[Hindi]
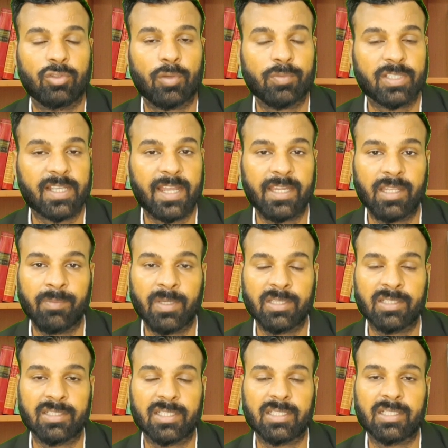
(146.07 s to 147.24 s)
तो अब स्कैनिंग में
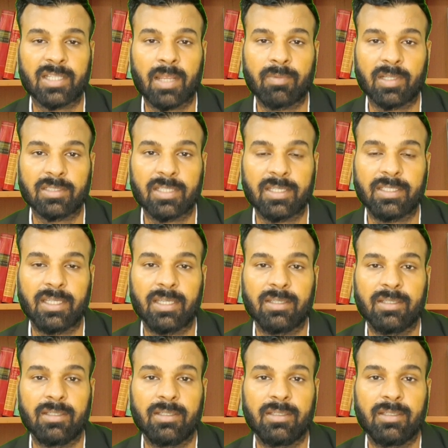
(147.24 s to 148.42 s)
इतना ज़्यादा टाइम लगता नहीं है
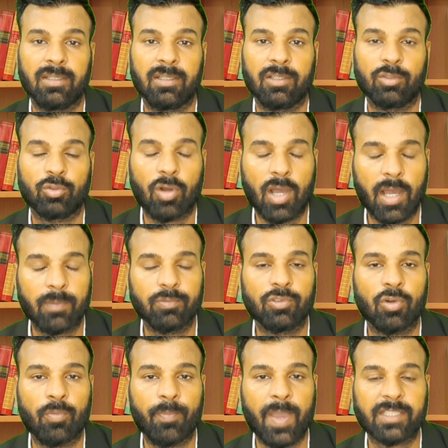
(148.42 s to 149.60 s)
तो अब
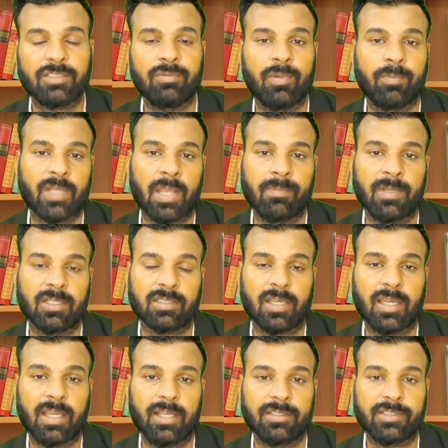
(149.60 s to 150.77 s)
जो मैक्सिमम टाइम लगता
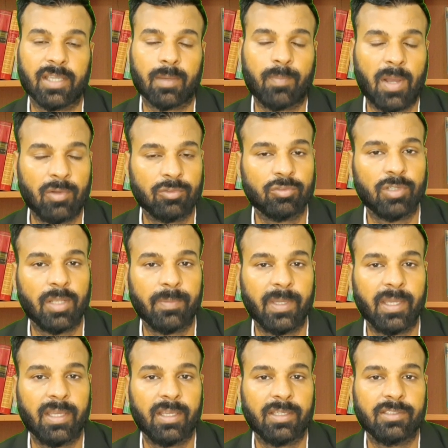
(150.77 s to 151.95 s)
है चेक बाउंस होने
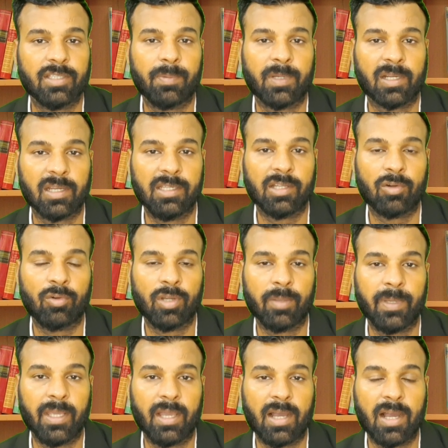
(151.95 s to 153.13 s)
में या फिर क्लियर होने
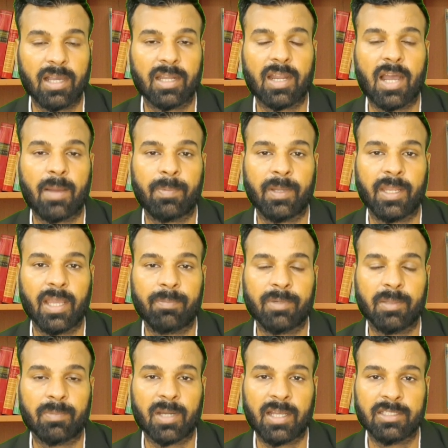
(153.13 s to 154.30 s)
में अगर आपने
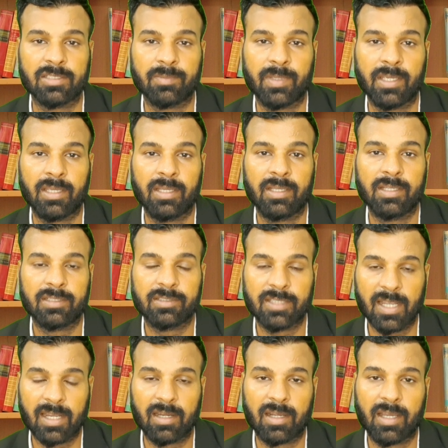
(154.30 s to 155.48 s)
अपनी ब्रांच में
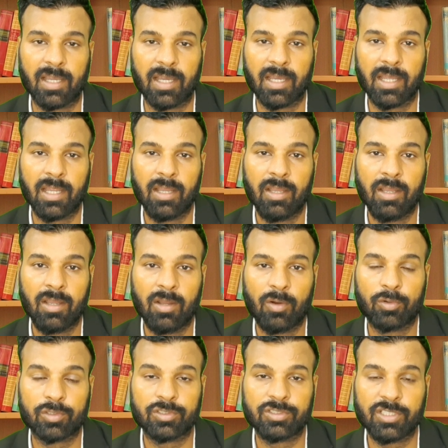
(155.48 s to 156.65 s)
चेक लगाया है
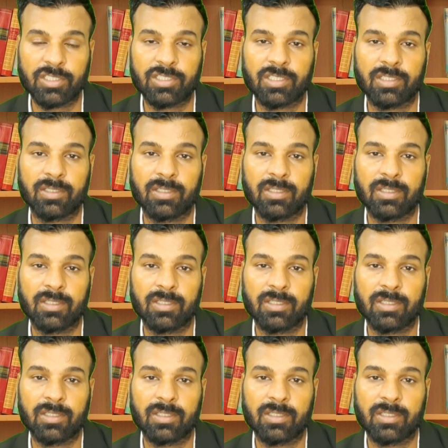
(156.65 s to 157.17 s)
और जिस